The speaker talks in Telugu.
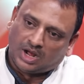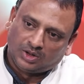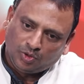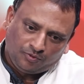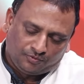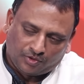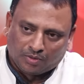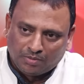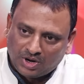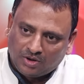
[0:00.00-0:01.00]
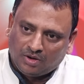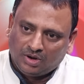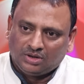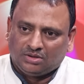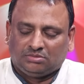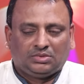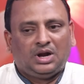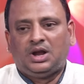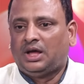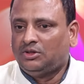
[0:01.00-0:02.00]
నాతో ఫార్మల్ టాక్
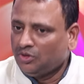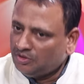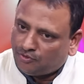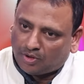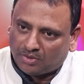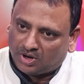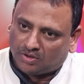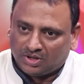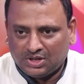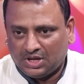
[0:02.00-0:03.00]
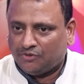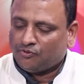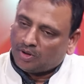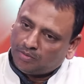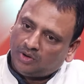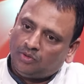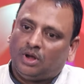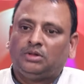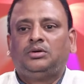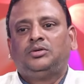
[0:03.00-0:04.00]
అండ్ నాకు ఇన్ఫార్మల్ టాక్ ఇది ఇన్ఫార్మల్
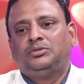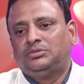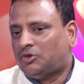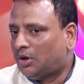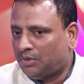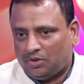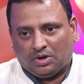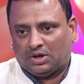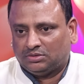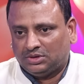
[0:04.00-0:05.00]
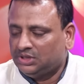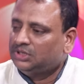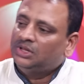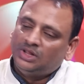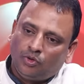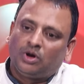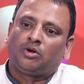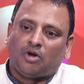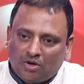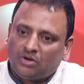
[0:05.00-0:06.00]
కాదు ఫార్మల్ కాదు ఇది ఇది ఒక
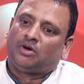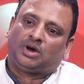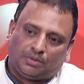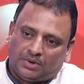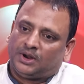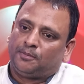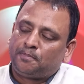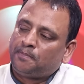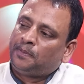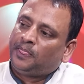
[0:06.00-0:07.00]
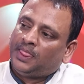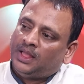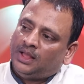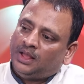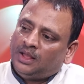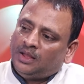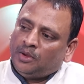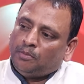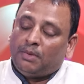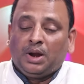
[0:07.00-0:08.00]
రాంగ్ టాక్ అనమాట
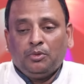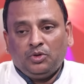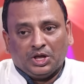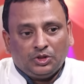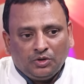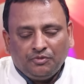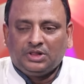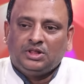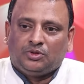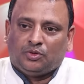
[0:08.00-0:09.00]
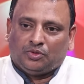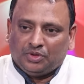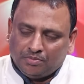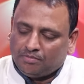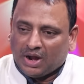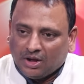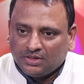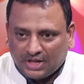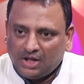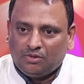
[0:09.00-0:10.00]
మనము ఎదుటి వ్యక్తితో
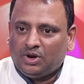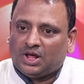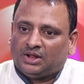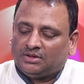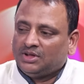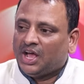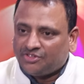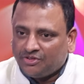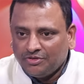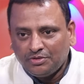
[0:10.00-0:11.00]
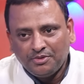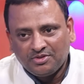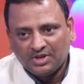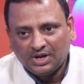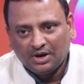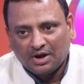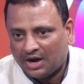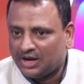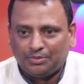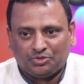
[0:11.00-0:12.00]
మనకు తెలియకుండానే ఎక్స్క్యూజ్ మీ సార్
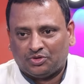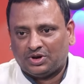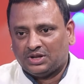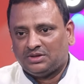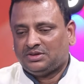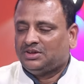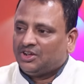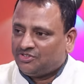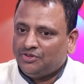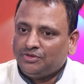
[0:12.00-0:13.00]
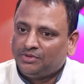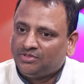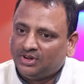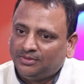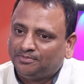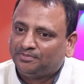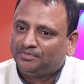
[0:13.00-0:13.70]
అంటాం చూడండి ఎక్స్క్యూజ్ మీ సార్